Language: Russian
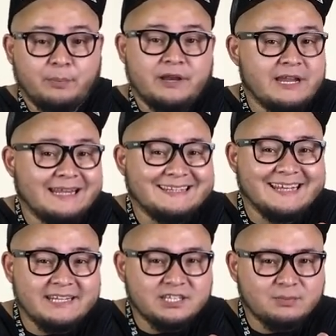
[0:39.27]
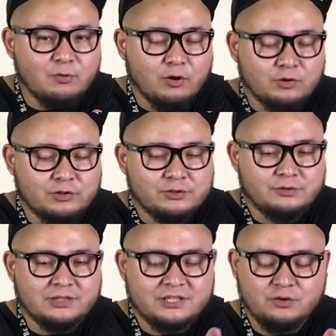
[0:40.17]
и понять я не смог. То есть
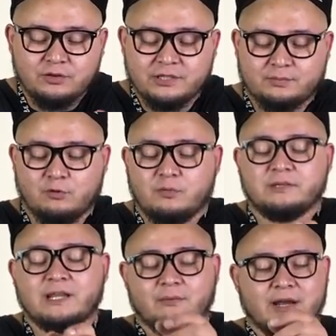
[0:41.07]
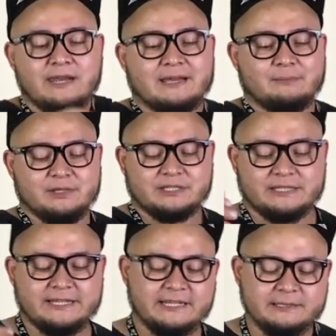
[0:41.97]
он даже он не смог мне нормально
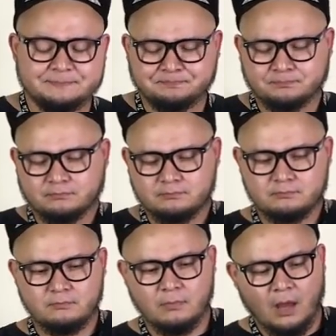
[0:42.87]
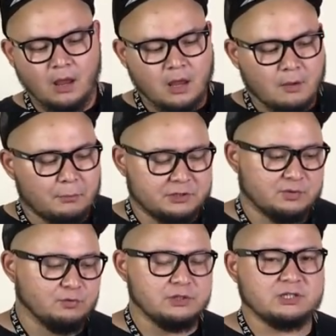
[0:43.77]
объяснить,
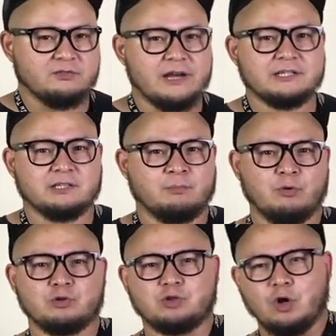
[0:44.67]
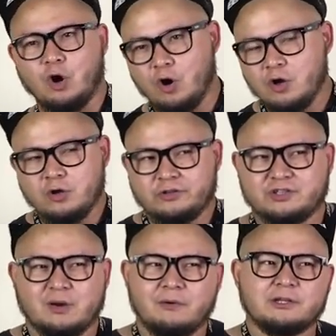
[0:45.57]
почему называется Боддо, с
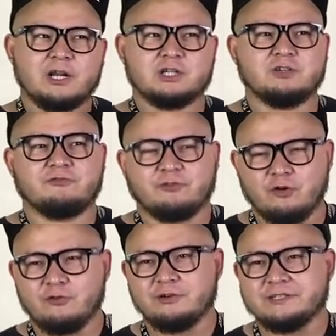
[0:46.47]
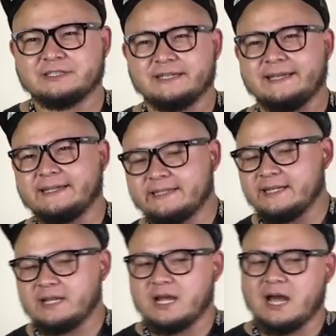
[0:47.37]
чем это расшифровывается, есть
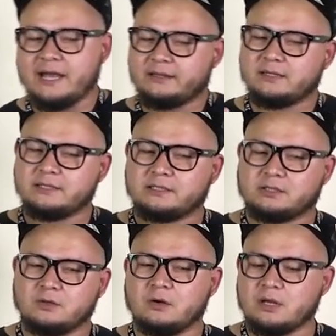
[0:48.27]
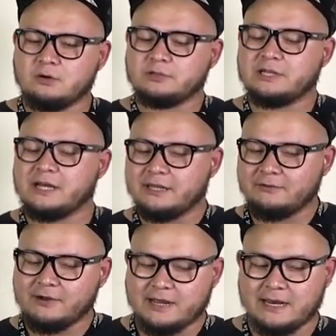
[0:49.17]
ли какая-то история у
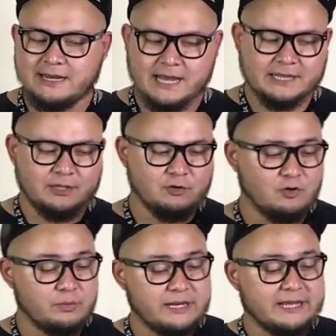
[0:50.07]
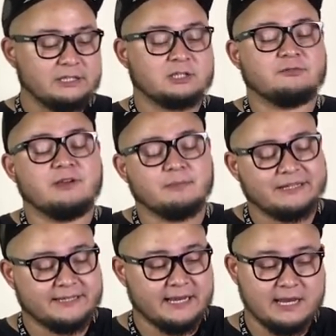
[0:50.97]
данного кальяна. Но у меня есть две
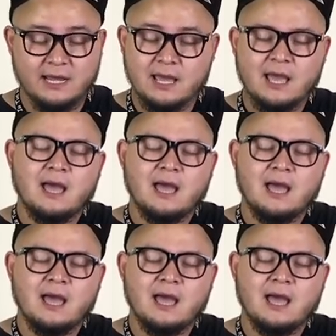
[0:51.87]
модели.